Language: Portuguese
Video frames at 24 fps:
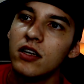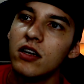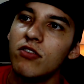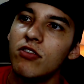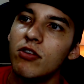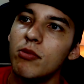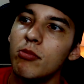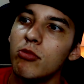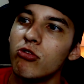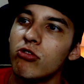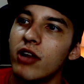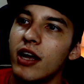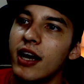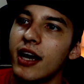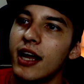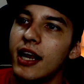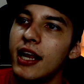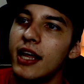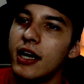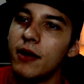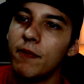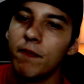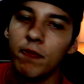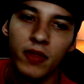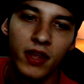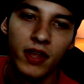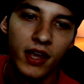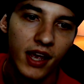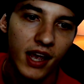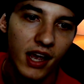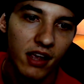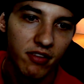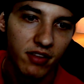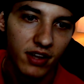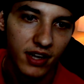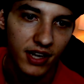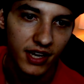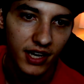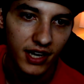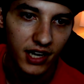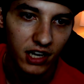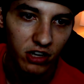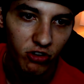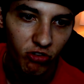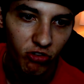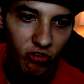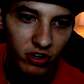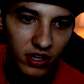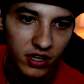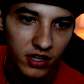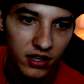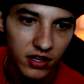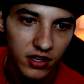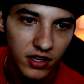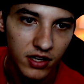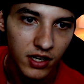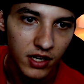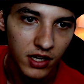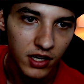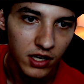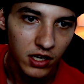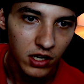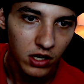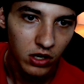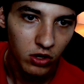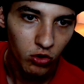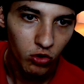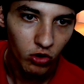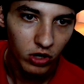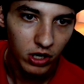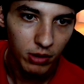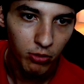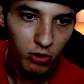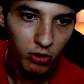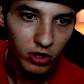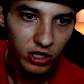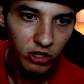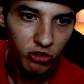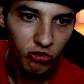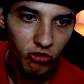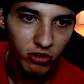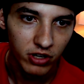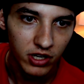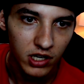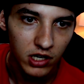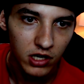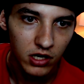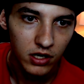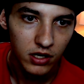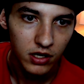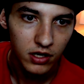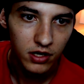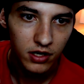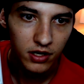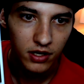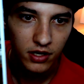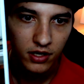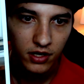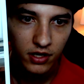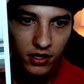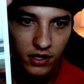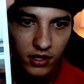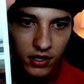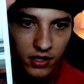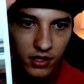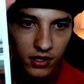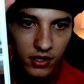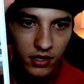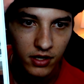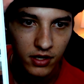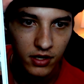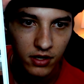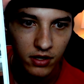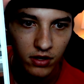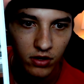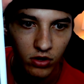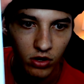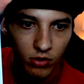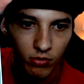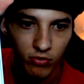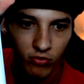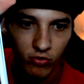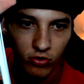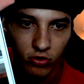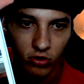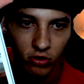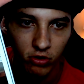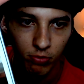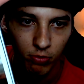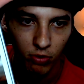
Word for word: Então vamos lá, galera. Essa aqui é a caixinha, toda bonitinha como